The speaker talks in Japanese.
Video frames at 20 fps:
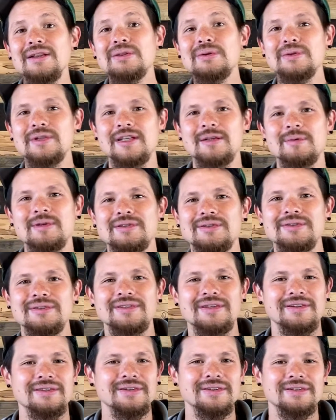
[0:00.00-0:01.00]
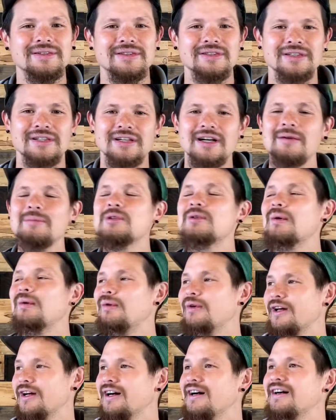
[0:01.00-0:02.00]
トに今住んでるよ。じゃあ神様
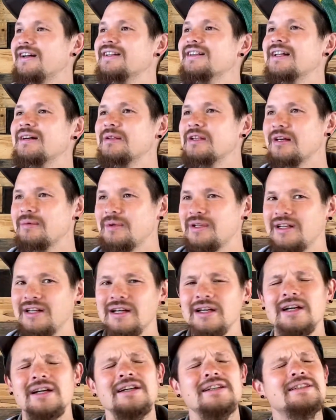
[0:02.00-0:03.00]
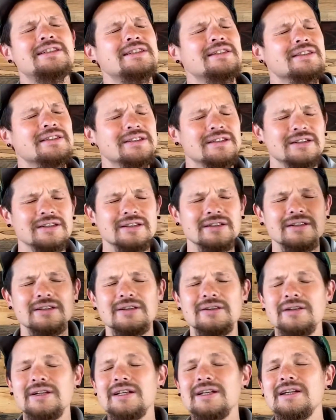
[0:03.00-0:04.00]
俺があなたのためにすん
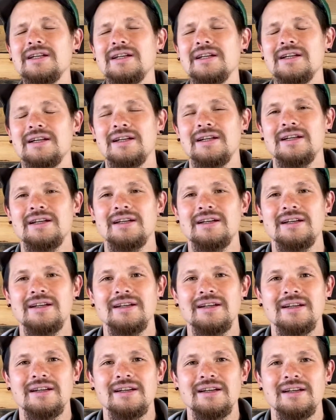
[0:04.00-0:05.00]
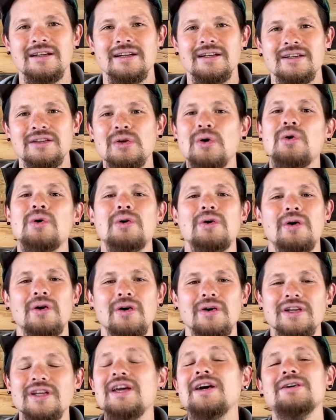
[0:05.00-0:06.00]
ごいとこ
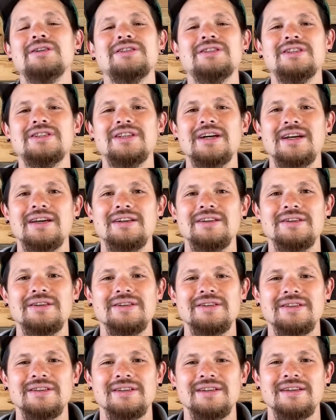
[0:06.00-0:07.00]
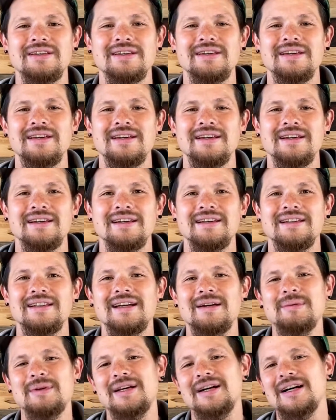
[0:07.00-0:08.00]
ろ、家を作ってあげるよ。
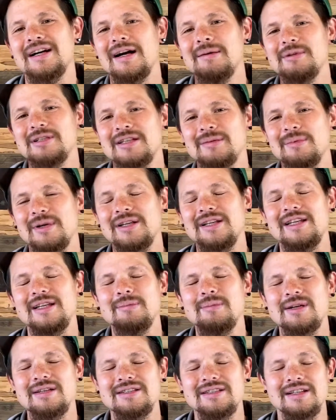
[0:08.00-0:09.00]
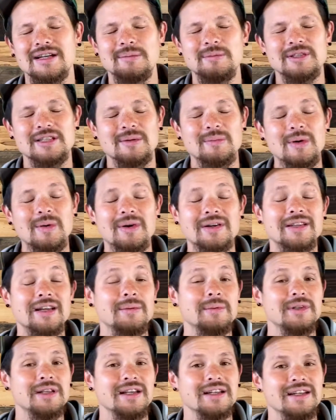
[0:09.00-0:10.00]
ダビデが神様に言います。神様は
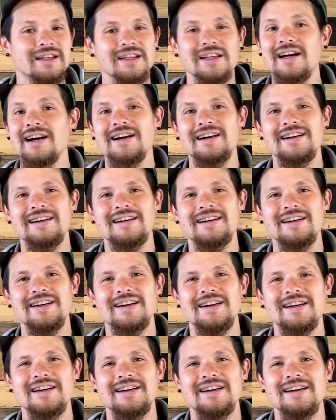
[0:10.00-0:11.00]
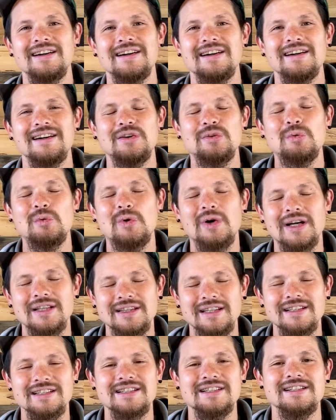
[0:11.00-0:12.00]
ダビデに、いや、
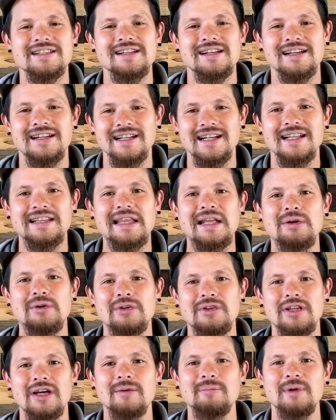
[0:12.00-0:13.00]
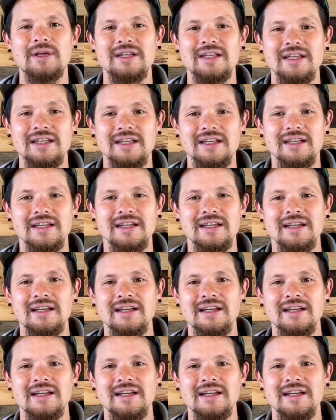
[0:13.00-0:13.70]
私があなたのために